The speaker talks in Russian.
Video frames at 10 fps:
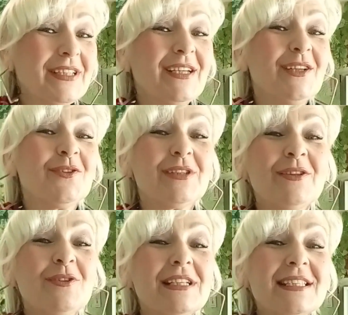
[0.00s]
Но это, но
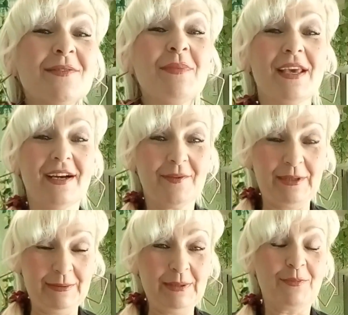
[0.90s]
это, но это смех,
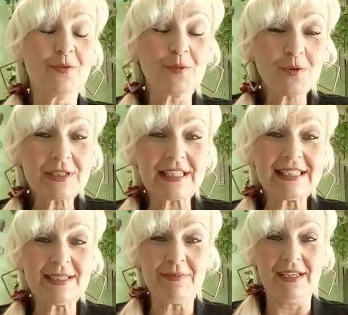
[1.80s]
понимаете?
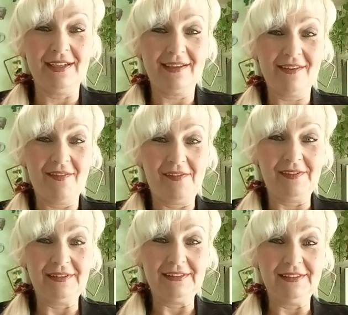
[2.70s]
Просто смех.
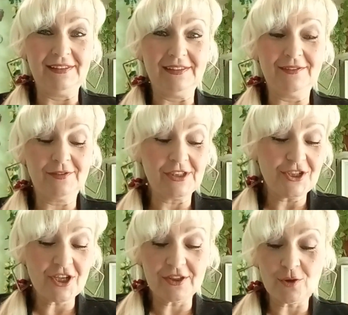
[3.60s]

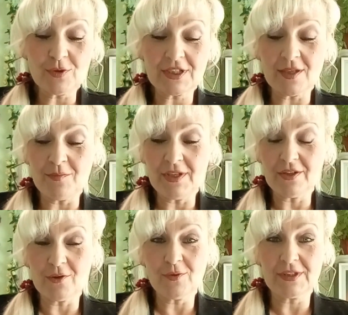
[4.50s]
Кричат «Русский
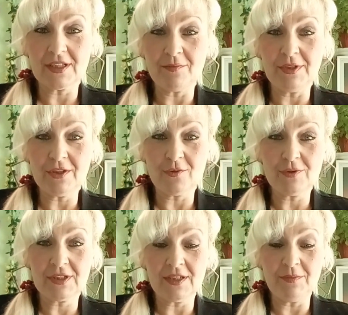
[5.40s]
мир, русский мир,
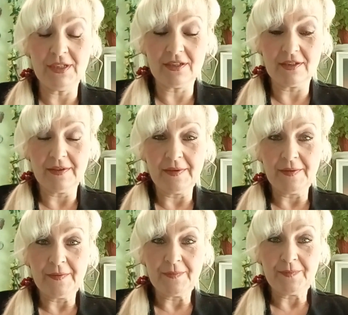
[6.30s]
русский мир».
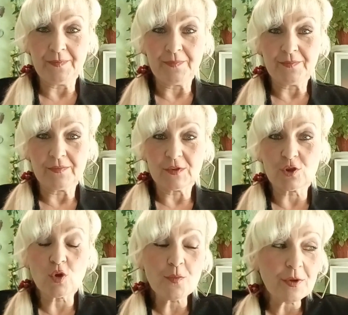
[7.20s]

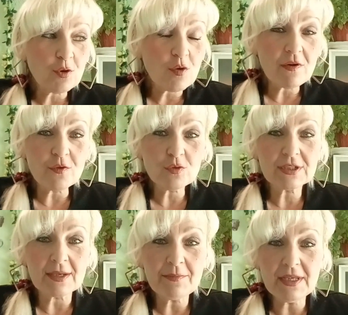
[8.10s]
Что плохого в
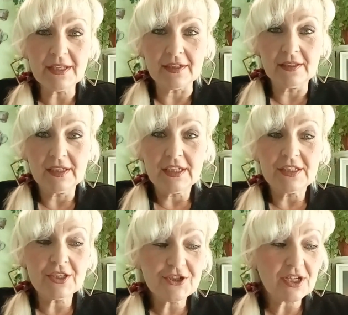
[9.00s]
русском мире?
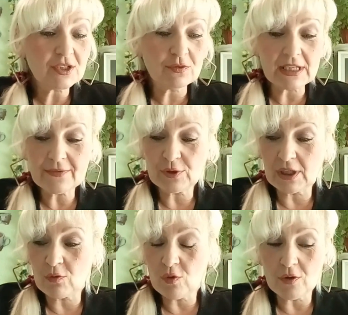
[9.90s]
Сейчас у нас вот
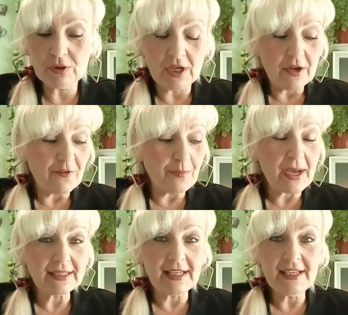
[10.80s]
такое вот
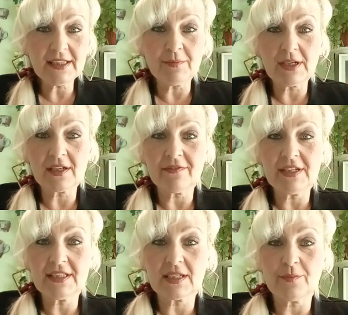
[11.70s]
пять лет мы, как
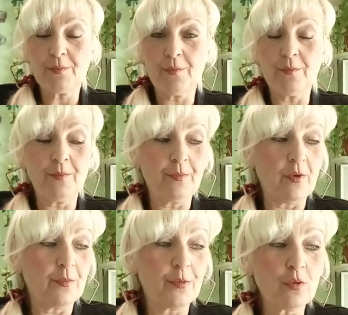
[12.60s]
говорится,
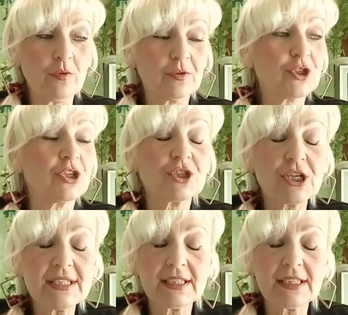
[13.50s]
6,